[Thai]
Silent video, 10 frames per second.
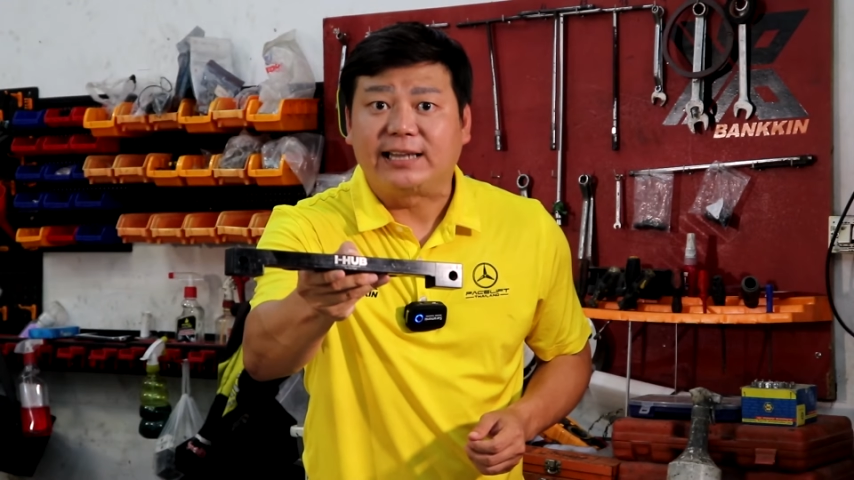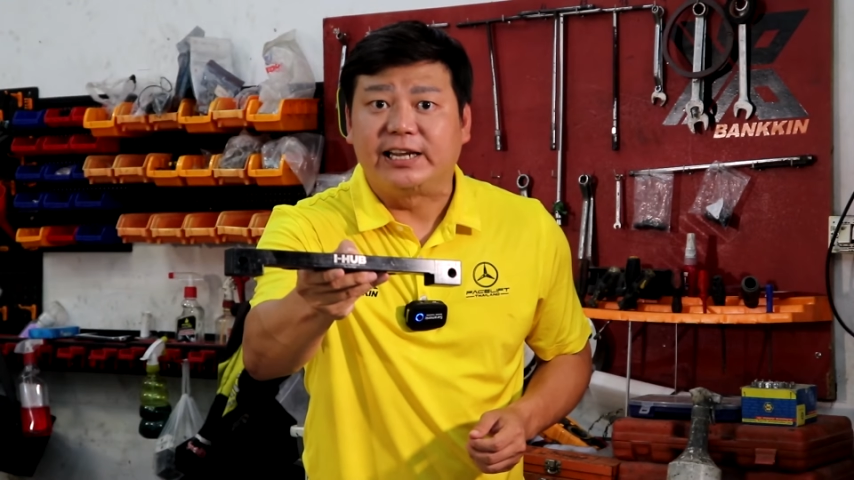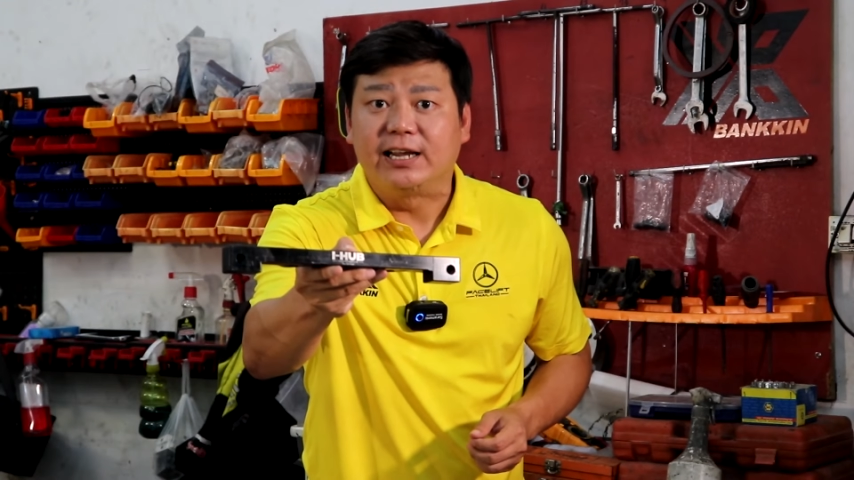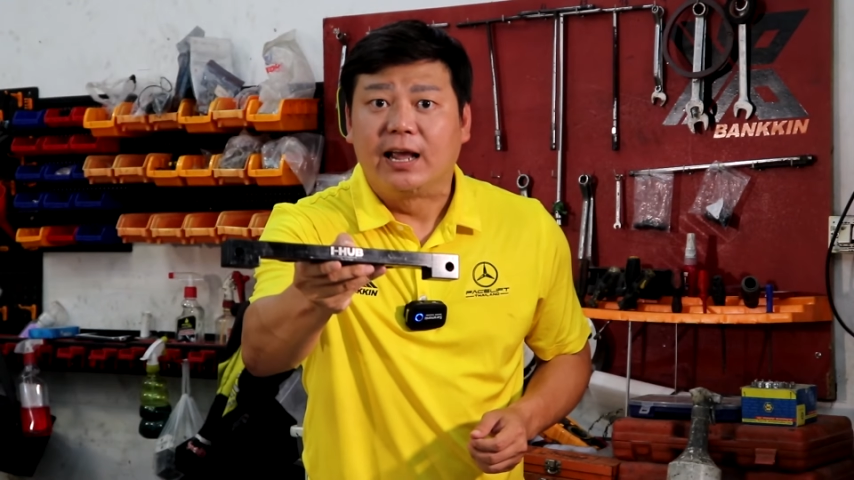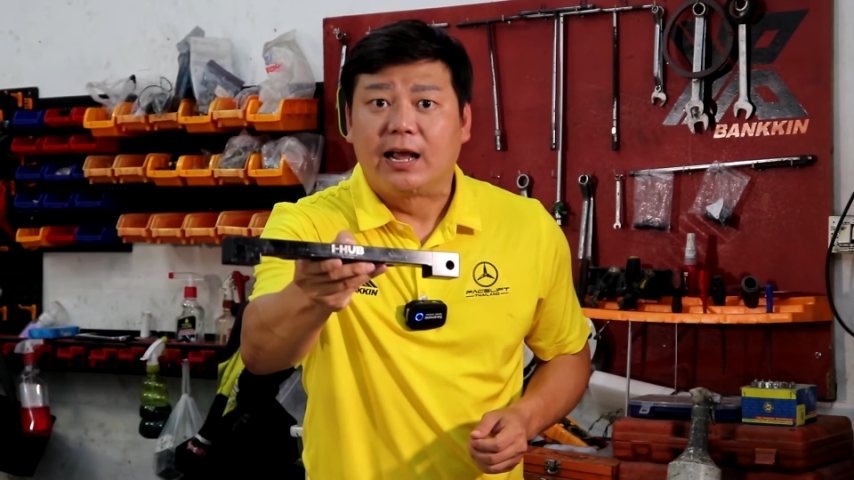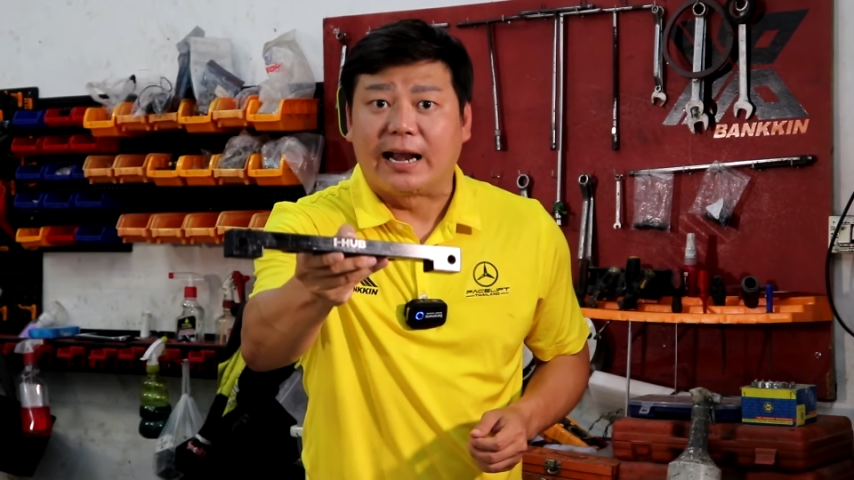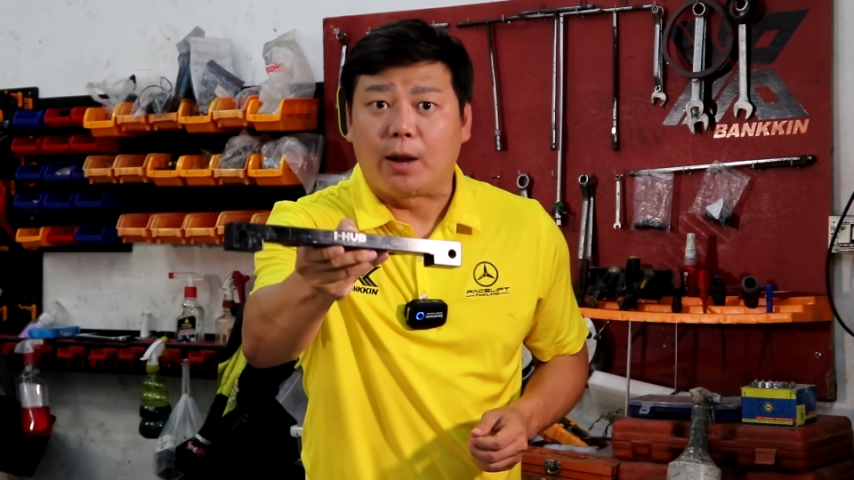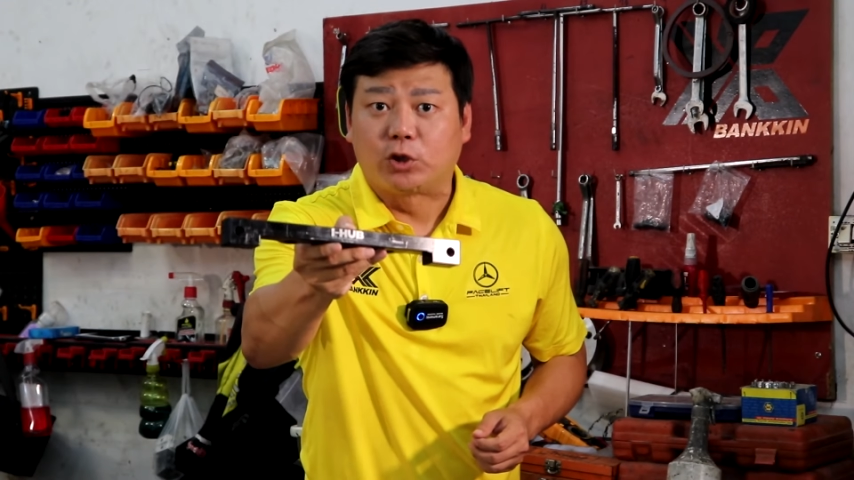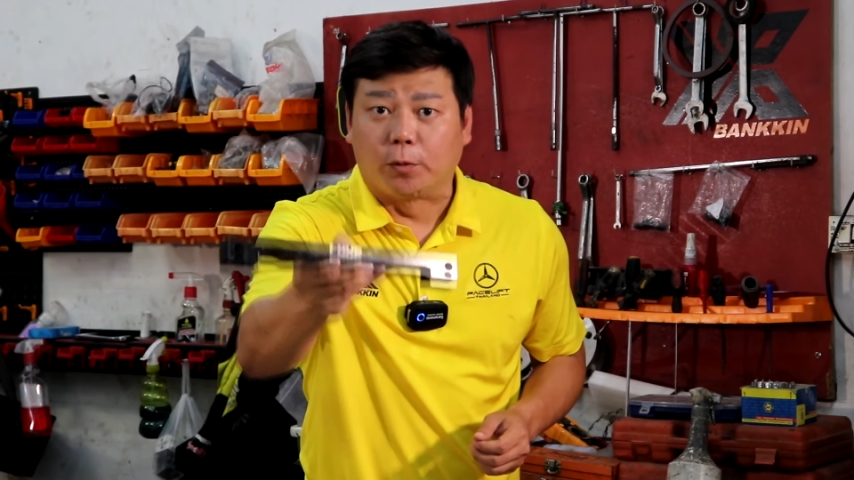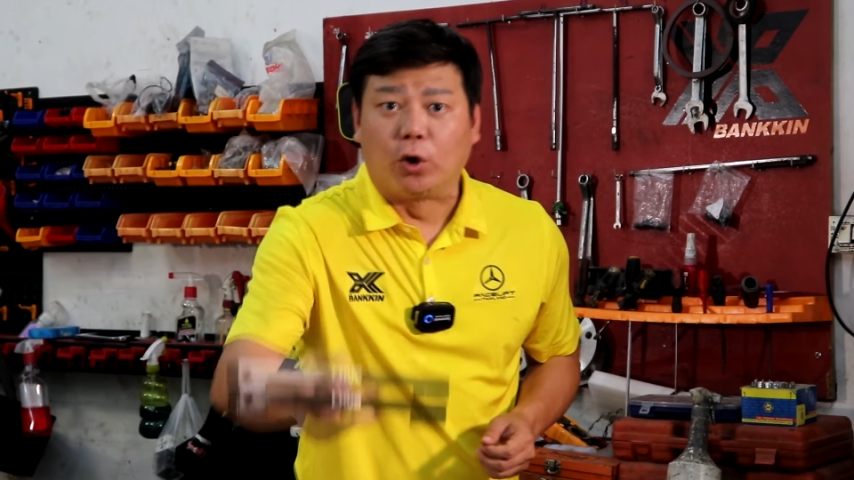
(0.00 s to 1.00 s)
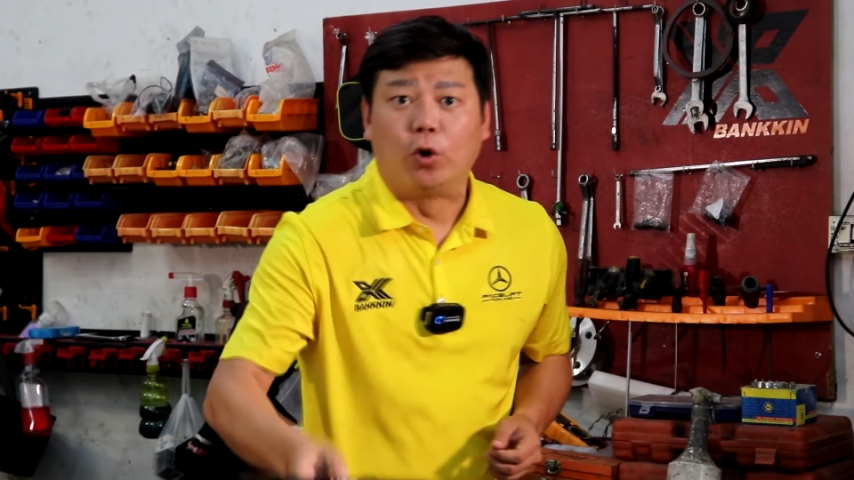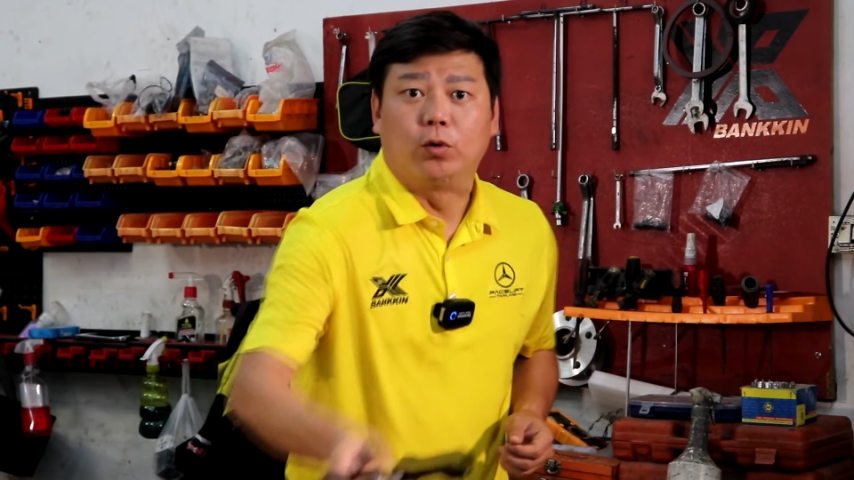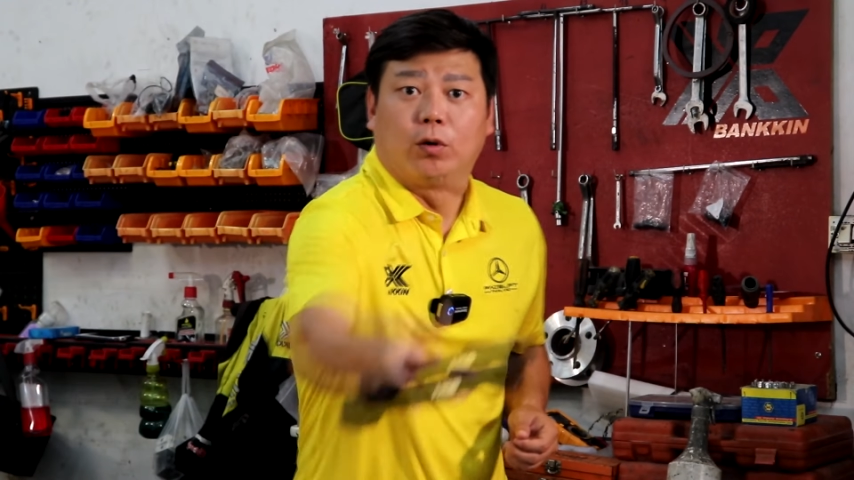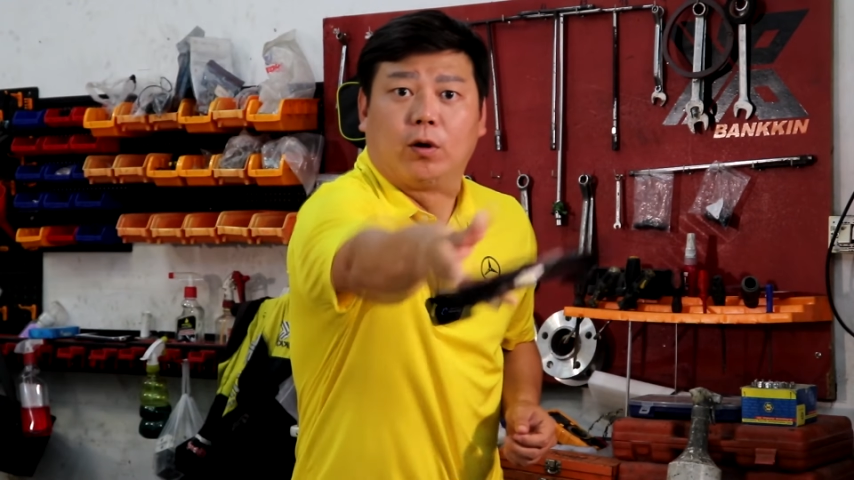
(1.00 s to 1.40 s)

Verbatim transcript: งจริง งั้นเอาไปทุบดู